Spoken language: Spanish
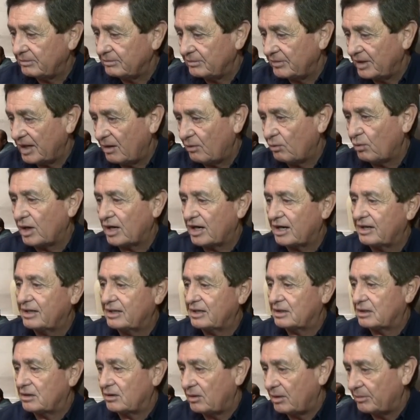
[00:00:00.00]
mi
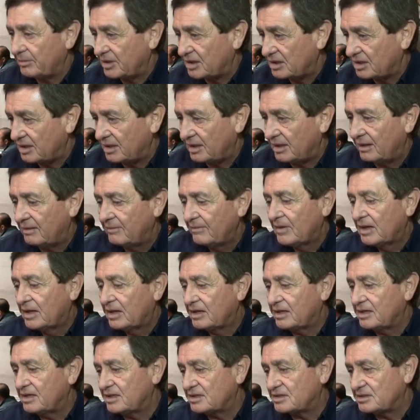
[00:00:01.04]
abuelita o a mi tía
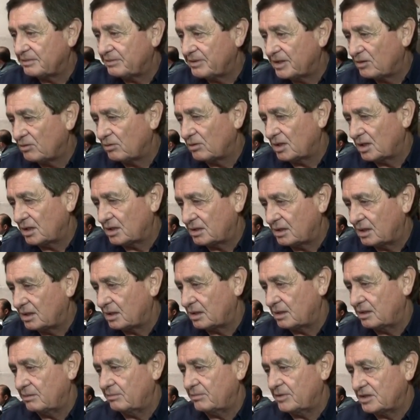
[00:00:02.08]
y ese vehículo ya tiene
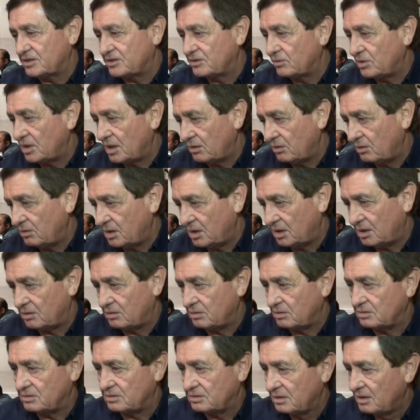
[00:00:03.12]
ahí más de una hora,
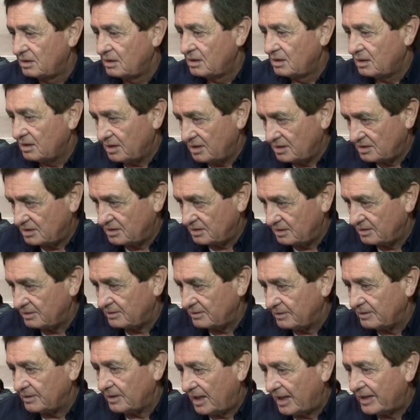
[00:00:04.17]
entonces
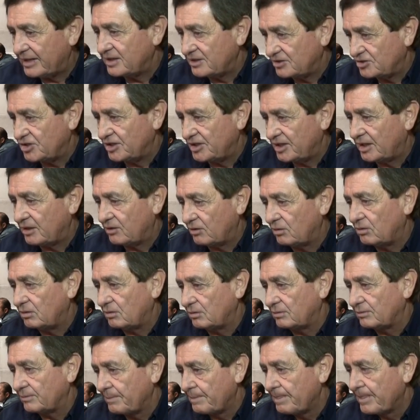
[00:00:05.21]
ahí sí ya no,
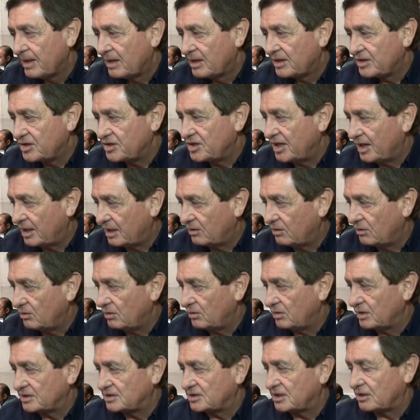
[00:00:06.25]
ya
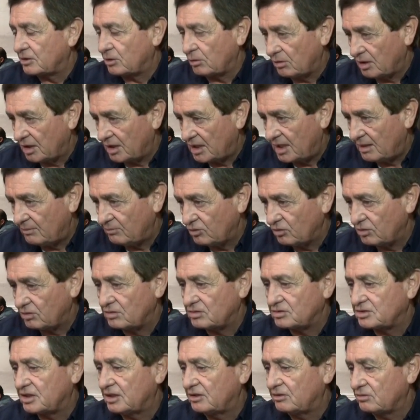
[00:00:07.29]
no este, toleramos,
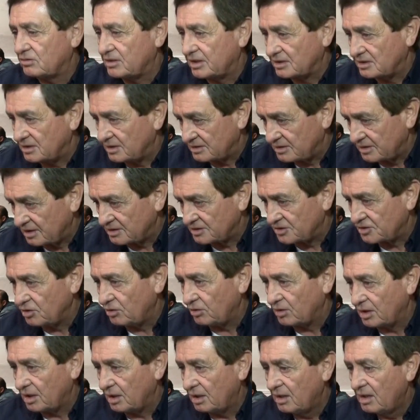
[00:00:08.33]
¿no? Sino que se
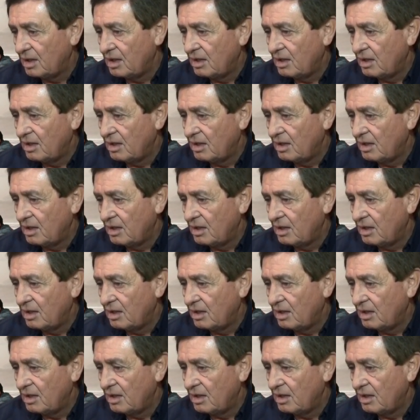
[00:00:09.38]
sanciona.